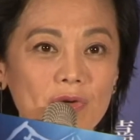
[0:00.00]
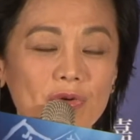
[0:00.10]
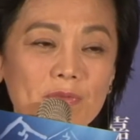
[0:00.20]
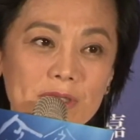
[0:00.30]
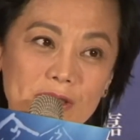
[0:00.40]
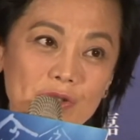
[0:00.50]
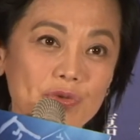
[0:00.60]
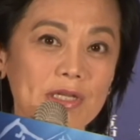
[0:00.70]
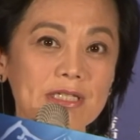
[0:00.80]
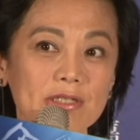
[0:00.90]
我们只是
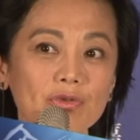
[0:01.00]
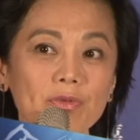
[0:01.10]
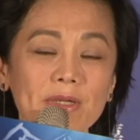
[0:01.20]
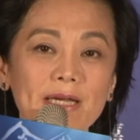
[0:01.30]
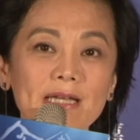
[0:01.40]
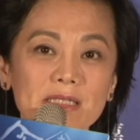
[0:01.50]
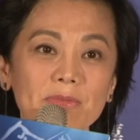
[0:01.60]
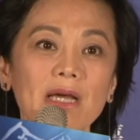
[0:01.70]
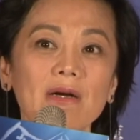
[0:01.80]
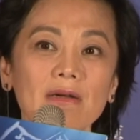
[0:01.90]
学习我们应该怎
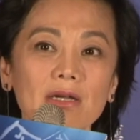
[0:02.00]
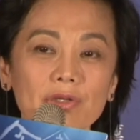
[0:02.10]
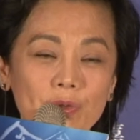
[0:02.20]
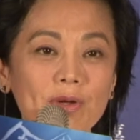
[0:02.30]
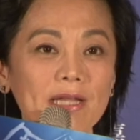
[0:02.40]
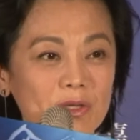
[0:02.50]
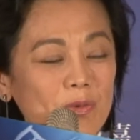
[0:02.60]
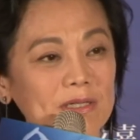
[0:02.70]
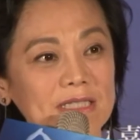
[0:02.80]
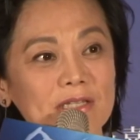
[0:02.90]
么样勇敢地
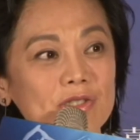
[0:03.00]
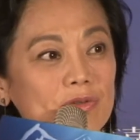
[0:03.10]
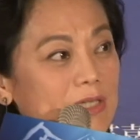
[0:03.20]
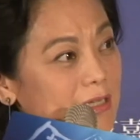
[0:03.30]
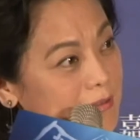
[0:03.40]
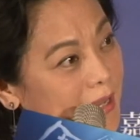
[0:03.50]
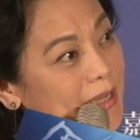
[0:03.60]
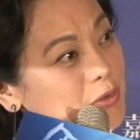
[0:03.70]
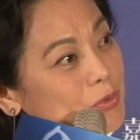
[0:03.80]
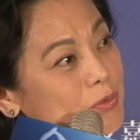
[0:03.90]
往前走的一个态
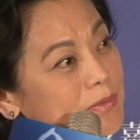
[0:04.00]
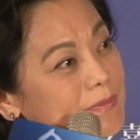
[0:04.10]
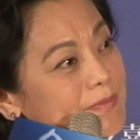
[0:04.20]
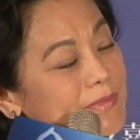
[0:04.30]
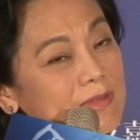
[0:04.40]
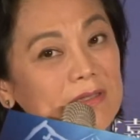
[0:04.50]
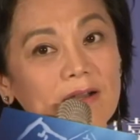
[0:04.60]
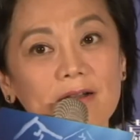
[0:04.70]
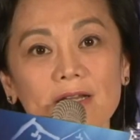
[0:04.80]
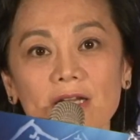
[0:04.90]
度，啊，